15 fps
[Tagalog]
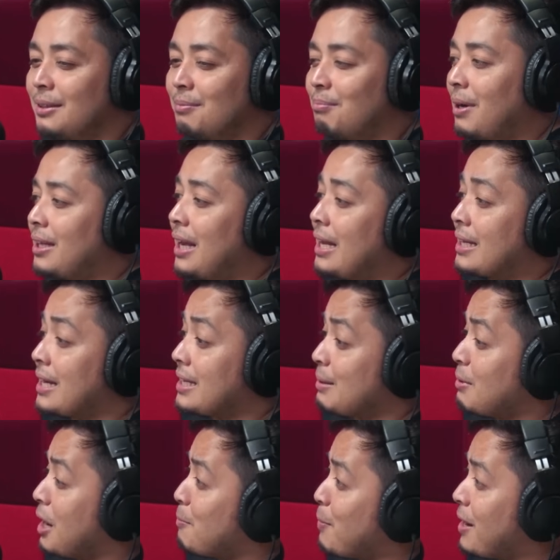May dalat kasi
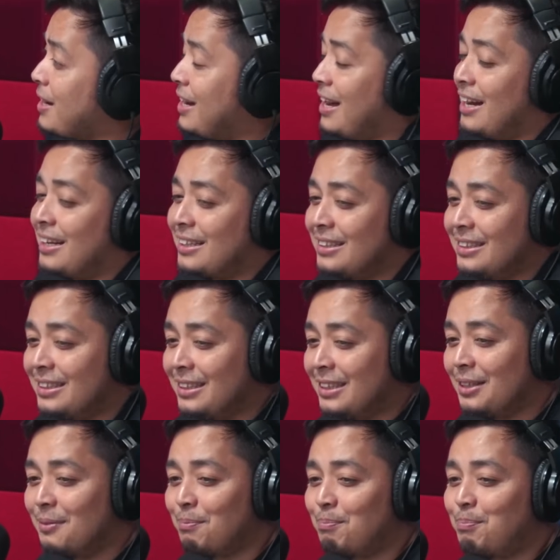mga pangga,
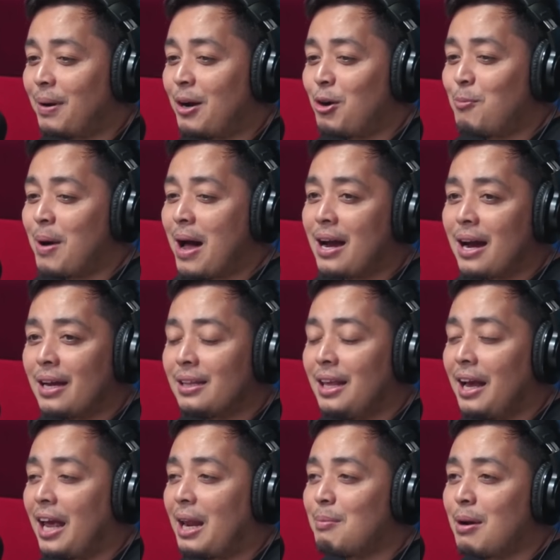pag umaga,
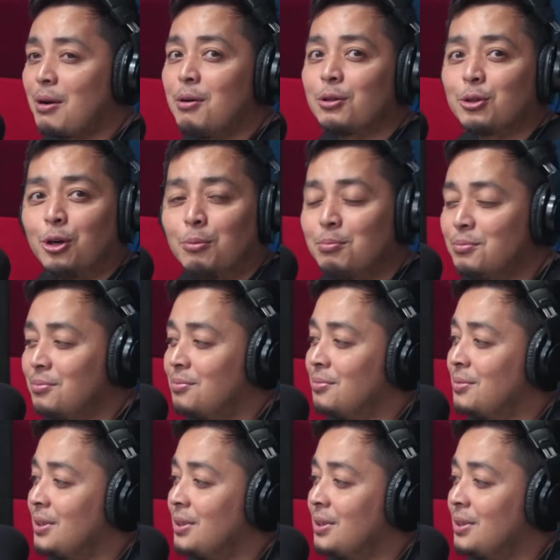hindi ka naman gutom,